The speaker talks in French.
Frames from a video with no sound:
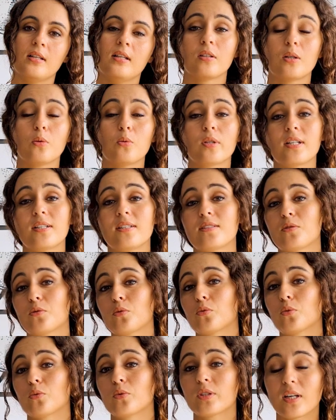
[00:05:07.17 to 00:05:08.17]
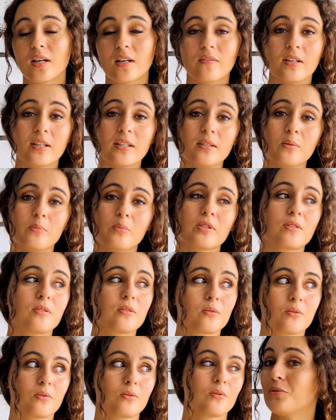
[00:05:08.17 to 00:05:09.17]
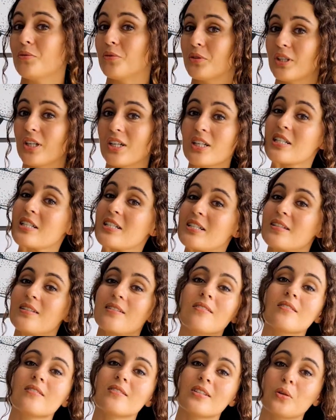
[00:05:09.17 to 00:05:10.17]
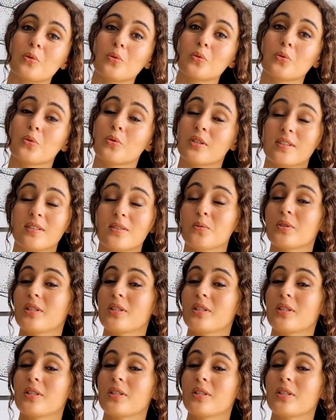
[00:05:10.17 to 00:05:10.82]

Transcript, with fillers: la localisation qui ton travaille, parce que le trajet, euh, ça compte aussi.